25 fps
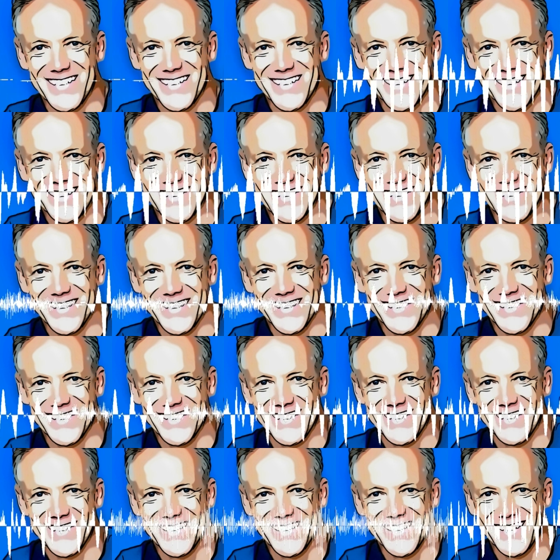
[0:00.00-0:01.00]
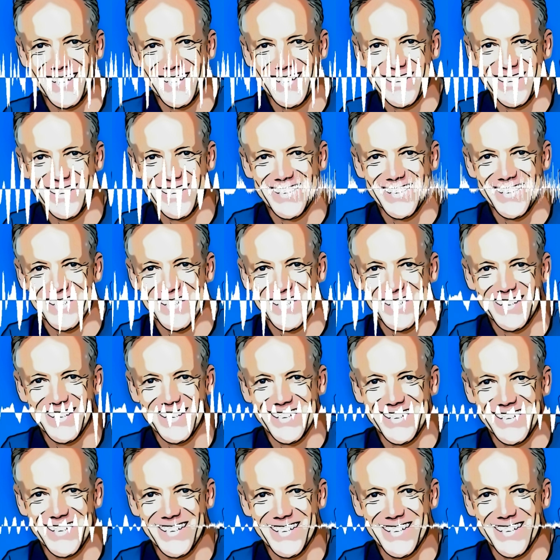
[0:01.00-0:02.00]
dann kannst du dich ja entscheiden, den Schalter
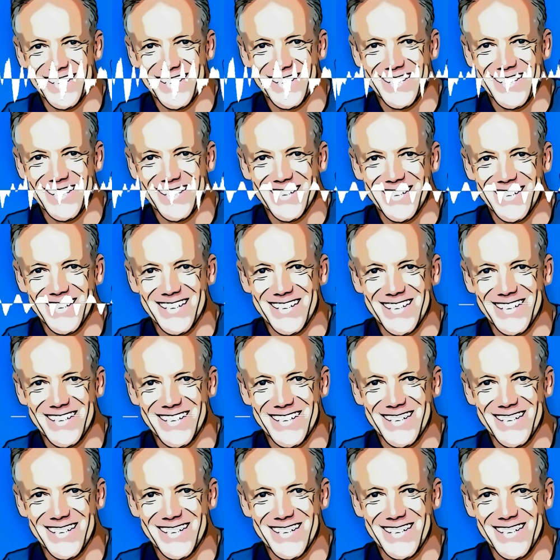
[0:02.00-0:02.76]
wieder umzulegen.